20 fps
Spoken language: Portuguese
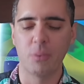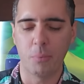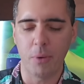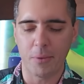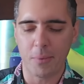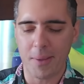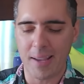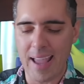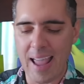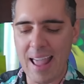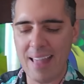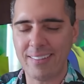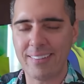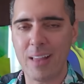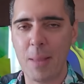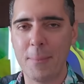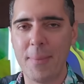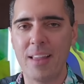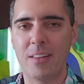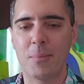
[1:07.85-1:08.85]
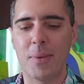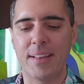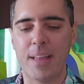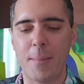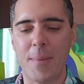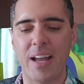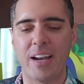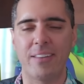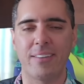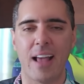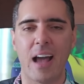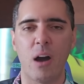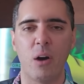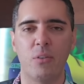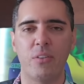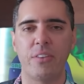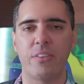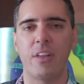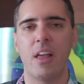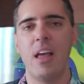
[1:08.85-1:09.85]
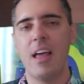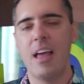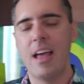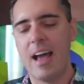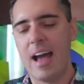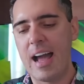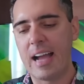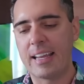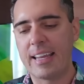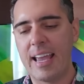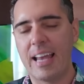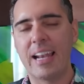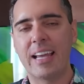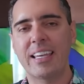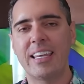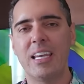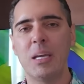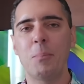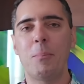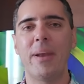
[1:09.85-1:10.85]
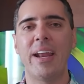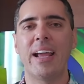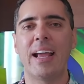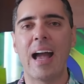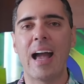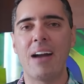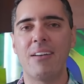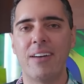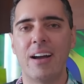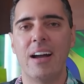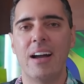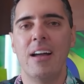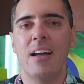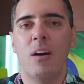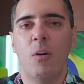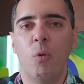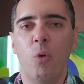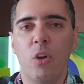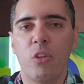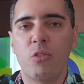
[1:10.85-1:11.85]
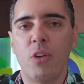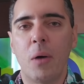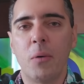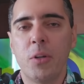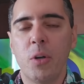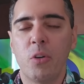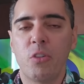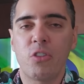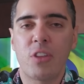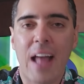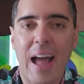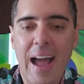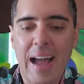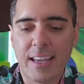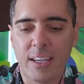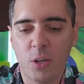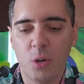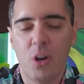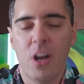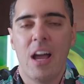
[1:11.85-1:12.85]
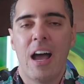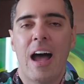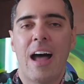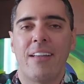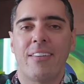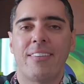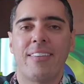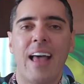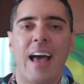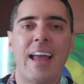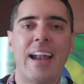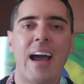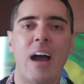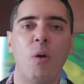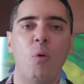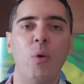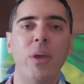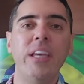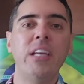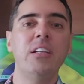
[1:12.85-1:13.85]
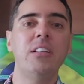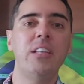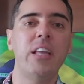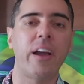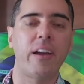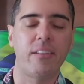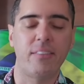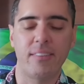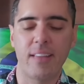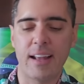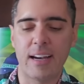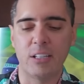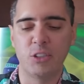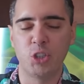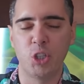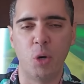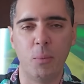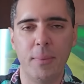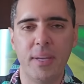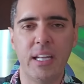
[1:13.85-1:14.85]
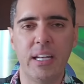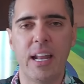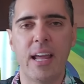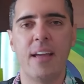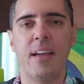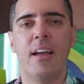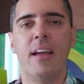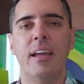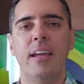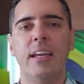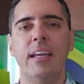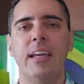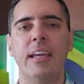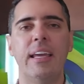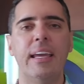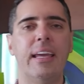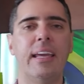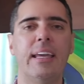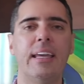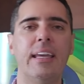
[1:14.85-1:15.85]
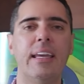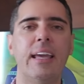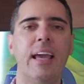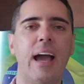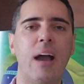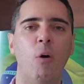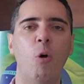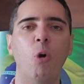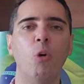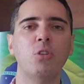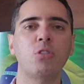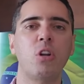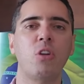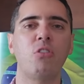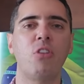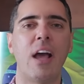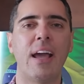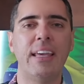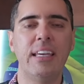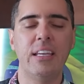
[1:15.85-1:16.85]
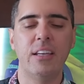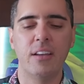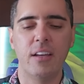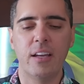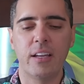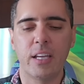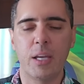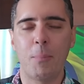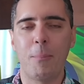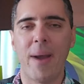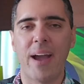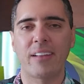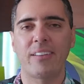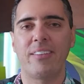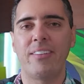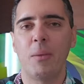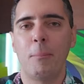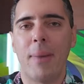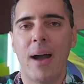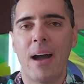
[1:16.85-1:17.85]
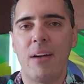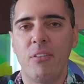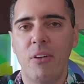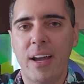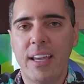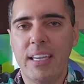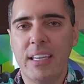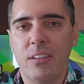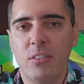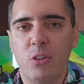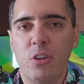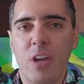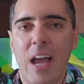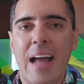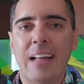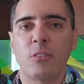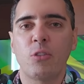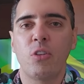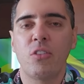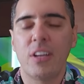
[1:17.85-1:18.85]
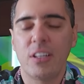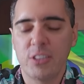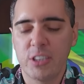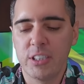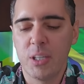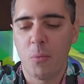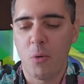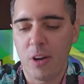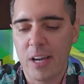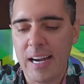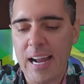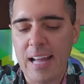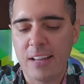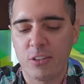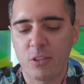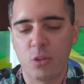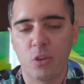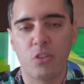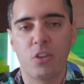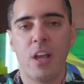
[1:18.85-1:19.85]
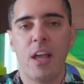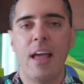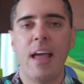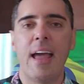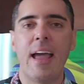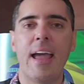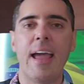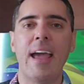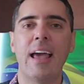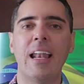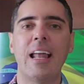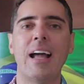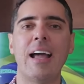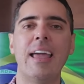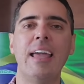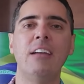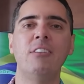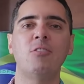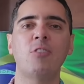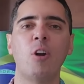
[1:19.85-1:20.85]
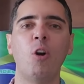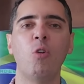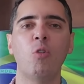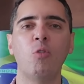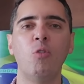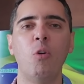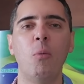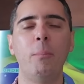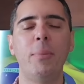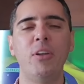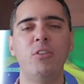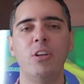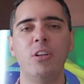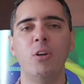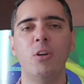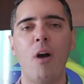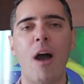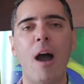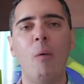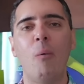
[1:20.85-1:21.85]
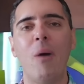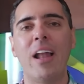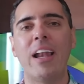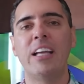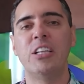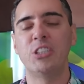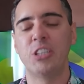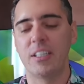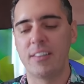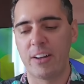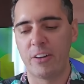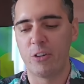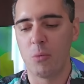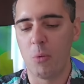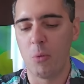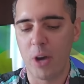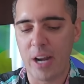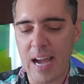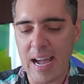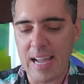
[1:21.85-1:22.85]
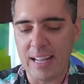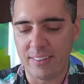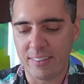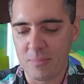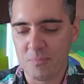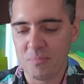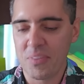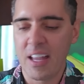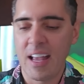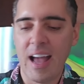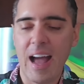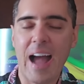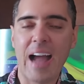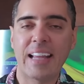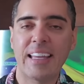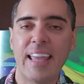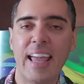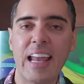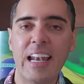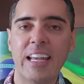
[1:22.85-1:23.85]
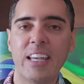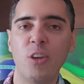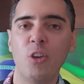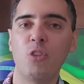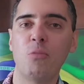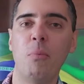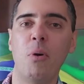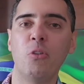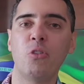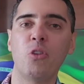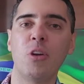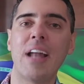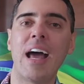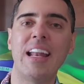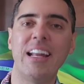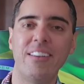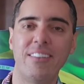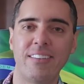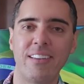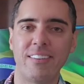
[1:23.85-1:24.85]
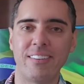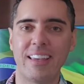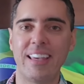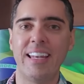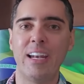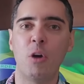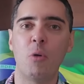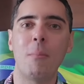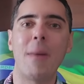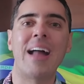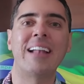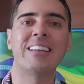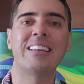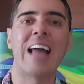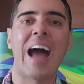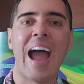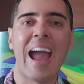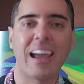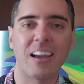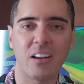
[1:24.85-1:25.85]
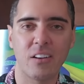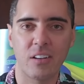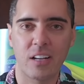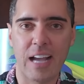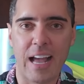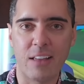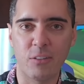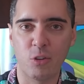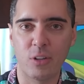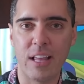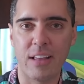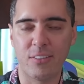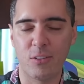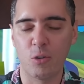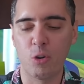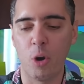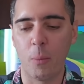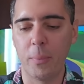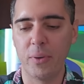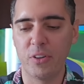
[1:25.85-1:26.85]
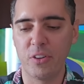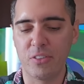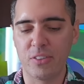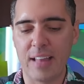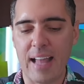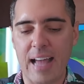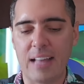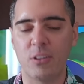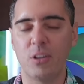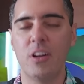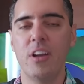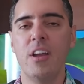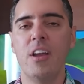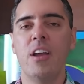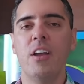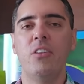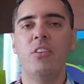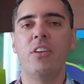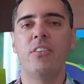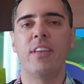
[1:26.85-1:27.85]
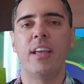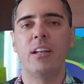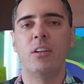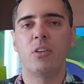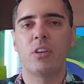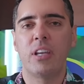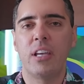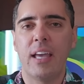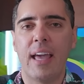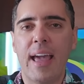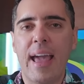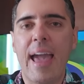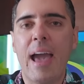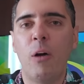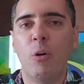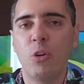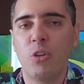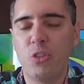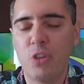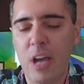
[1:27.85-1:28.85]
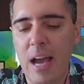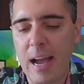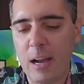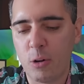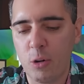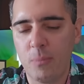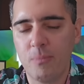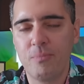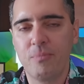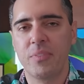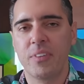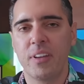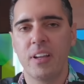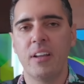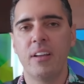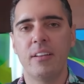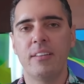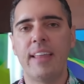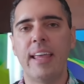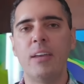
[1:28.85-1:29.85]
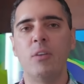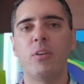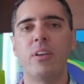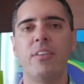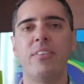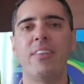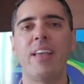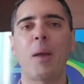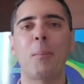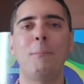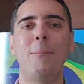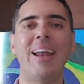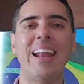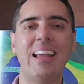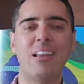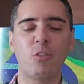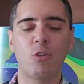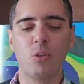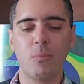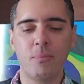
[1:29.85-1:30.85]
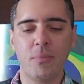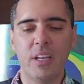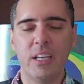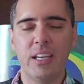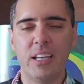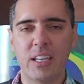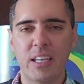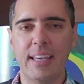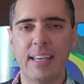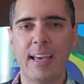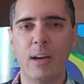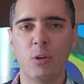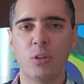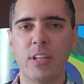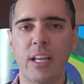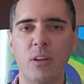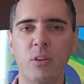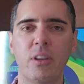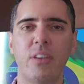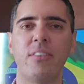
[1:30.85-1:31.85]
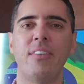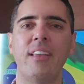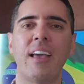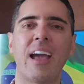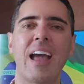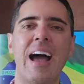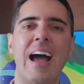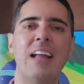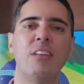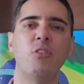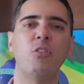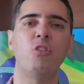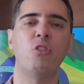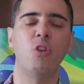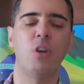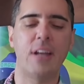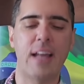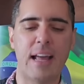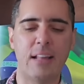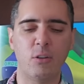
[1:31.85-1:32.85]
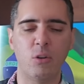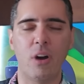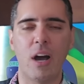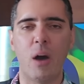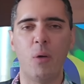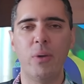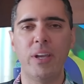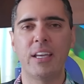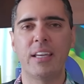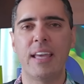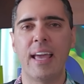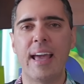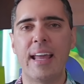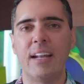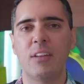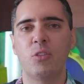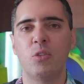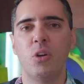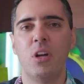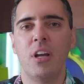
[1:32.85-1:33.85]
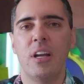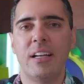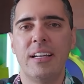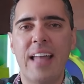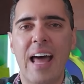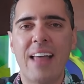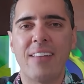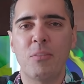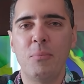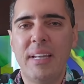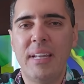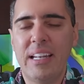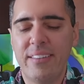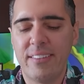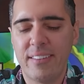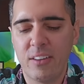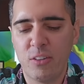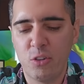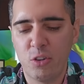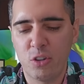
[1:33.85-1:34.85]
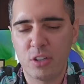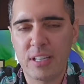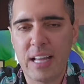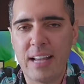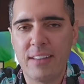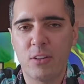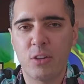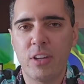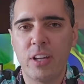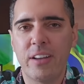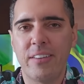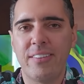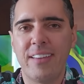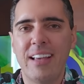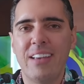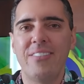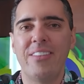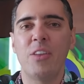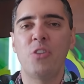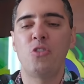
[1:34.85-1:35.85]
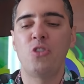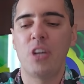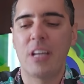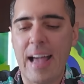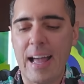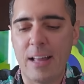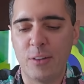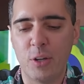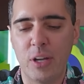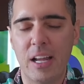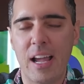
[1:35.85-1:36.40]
Pois bem, essa mesma Damaris Alves, aquela que empregava o Oswaldo Eustáquio, a Sara Winter, Sara Giromini, né? E, e outros aí que participavam aí de atos antidemocráticos, ela entrou com um pedido ao Alexandre de Moraes, aquele que os bolsonaristas queriam matar caso desse um golpe de Estado, dizendo que eu, Tiago, tenho que ser preso e que eu tenho que ser adicionado ao inquérito das milícias digitais, eu tenho que ser investigado.